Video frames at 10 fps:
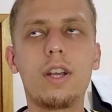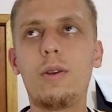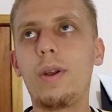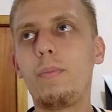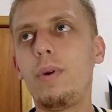
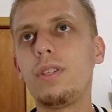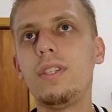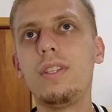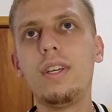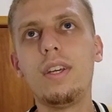como eu posso
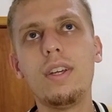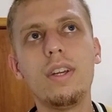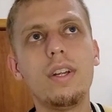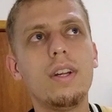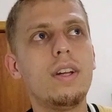dizer,
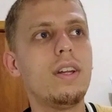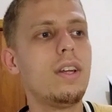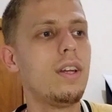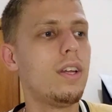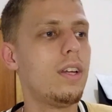
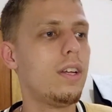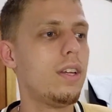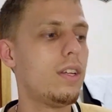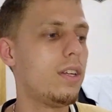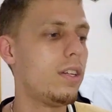
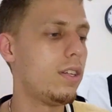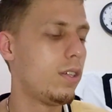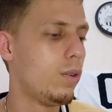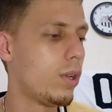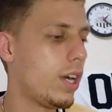
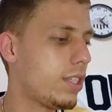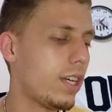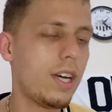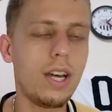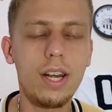durante
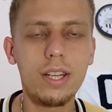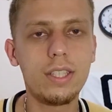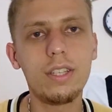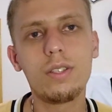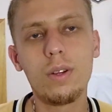a
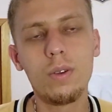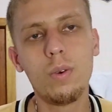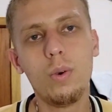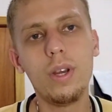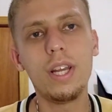gestão
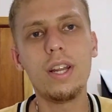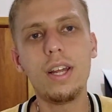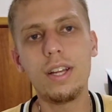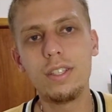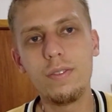Rueda,
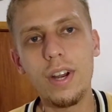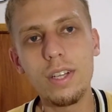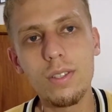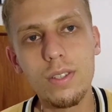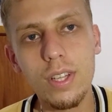né,
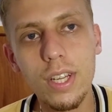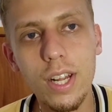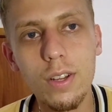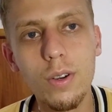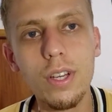diversos
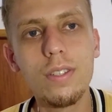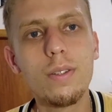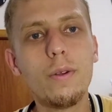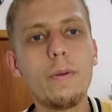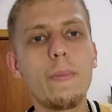
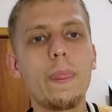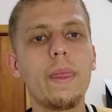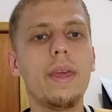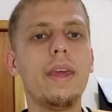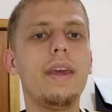treinadores,
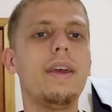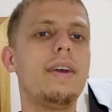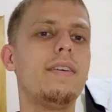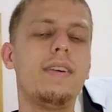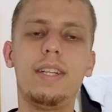
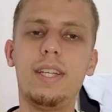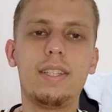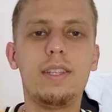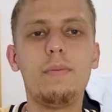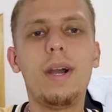vai ter
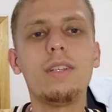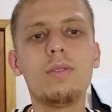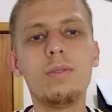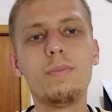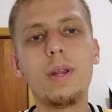que ser mais
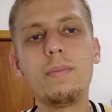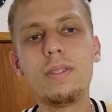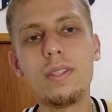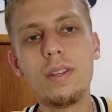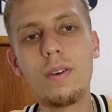um para mim
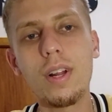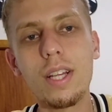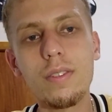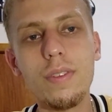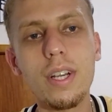se não
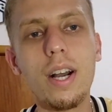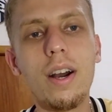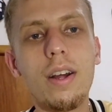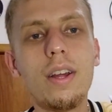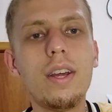
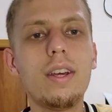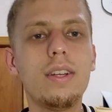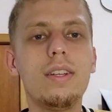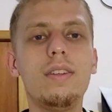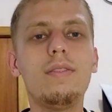classificar.
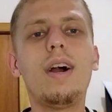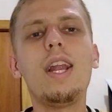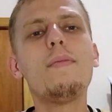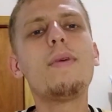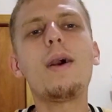E vai
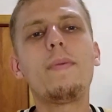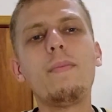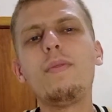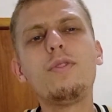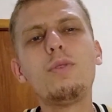lembrar, para
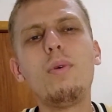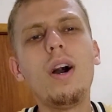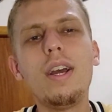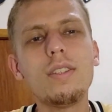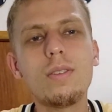mim futebol
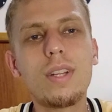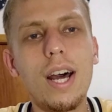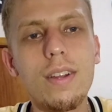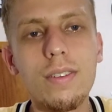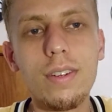é
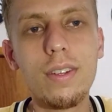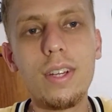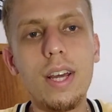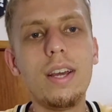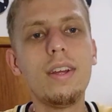resultado,
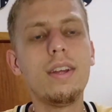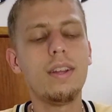né?